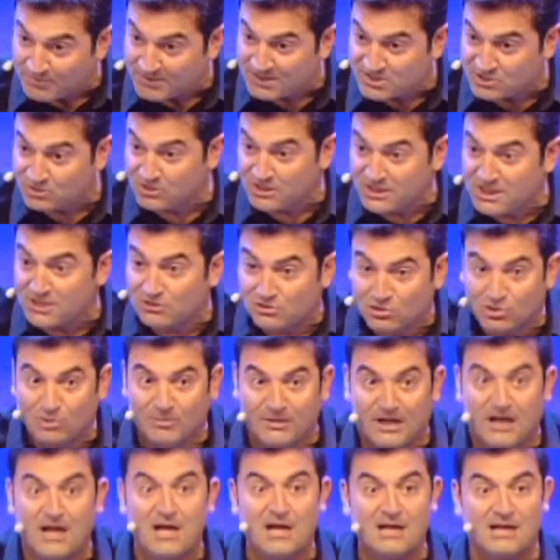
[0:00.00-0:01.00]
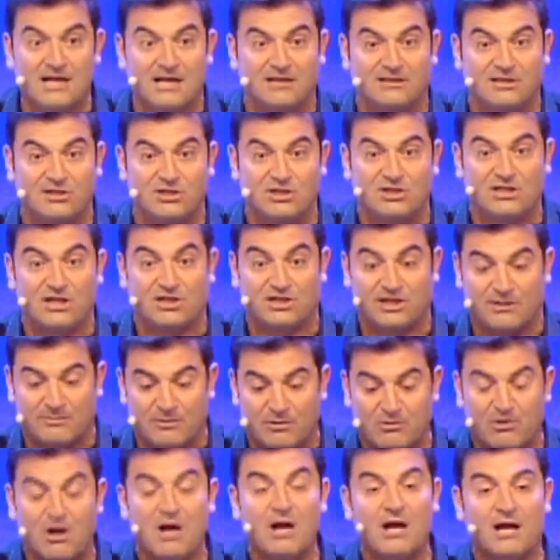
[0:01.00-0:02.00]
le persone dentro, come le altre città, c'era
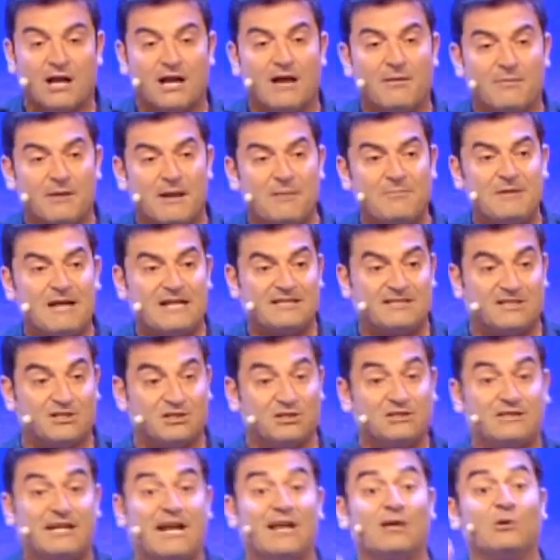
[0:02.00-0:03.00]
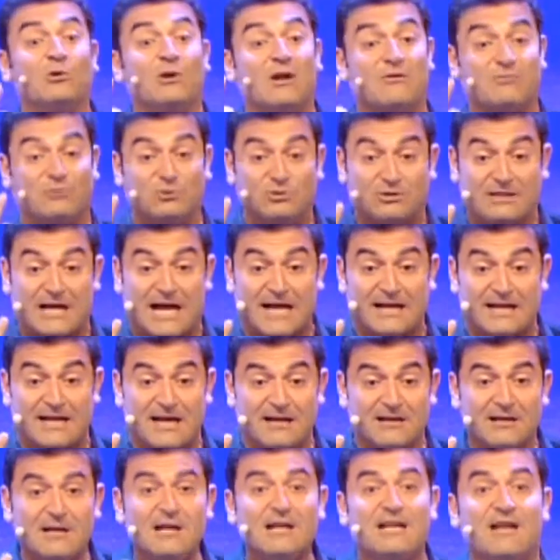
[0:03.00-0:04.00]
proprio la, la piazza centrale con la
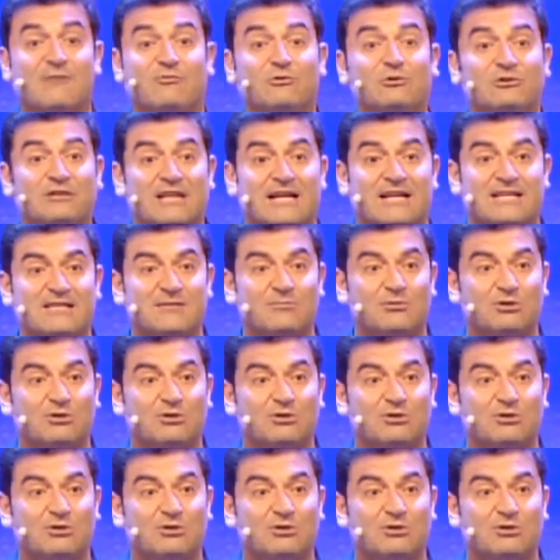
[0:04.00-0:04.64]
fontana, la fontana di